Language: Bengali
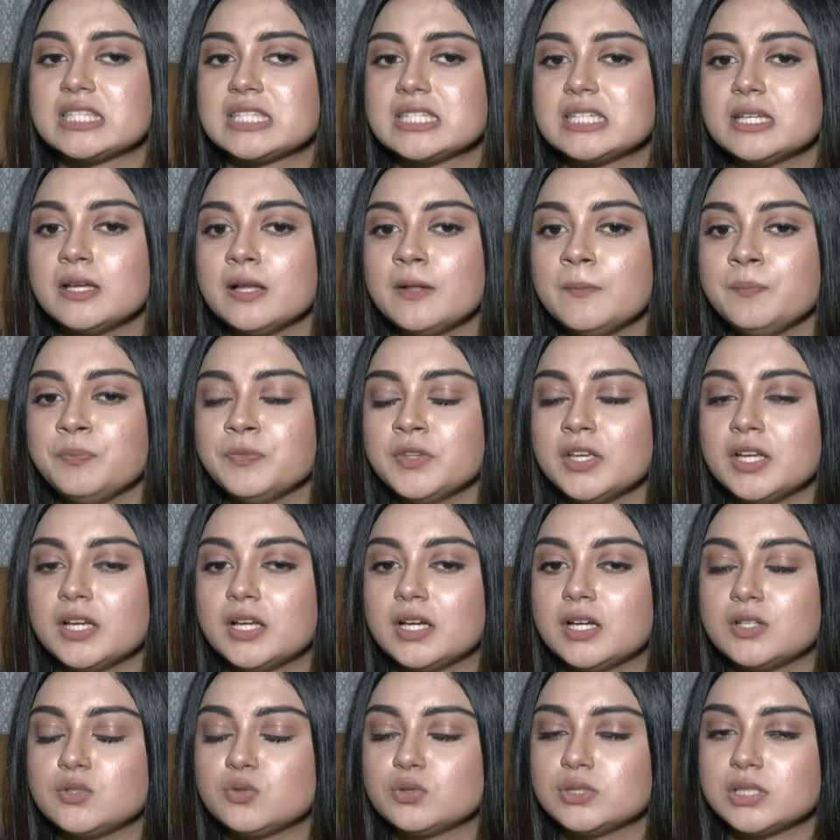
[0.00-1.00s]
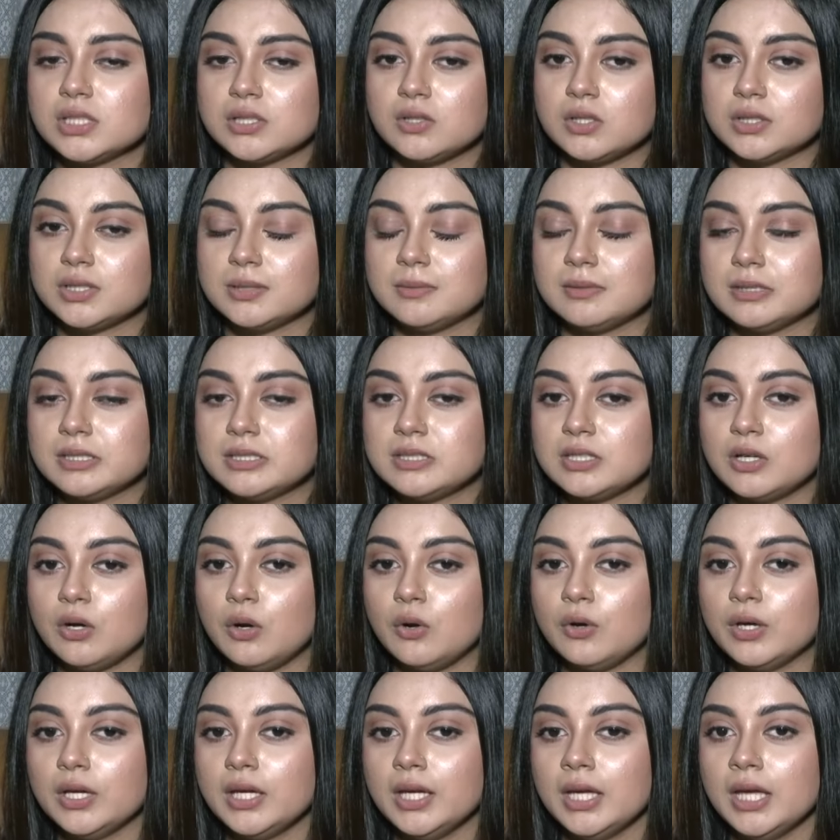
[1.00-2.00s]
আছি টুকটাক কথাবার্তা
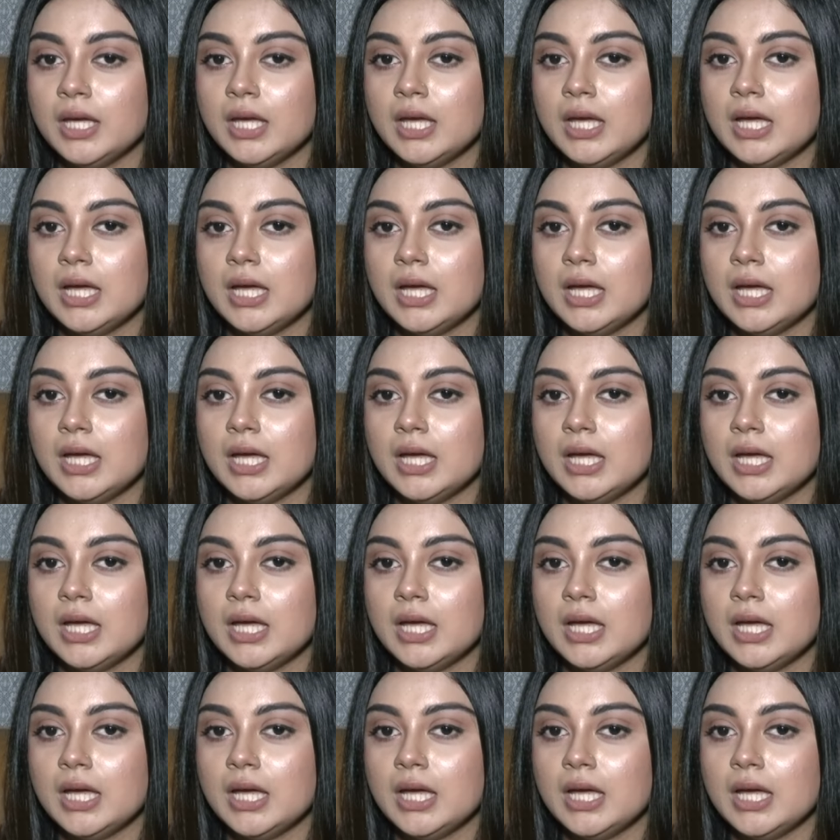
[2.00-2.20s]
হয়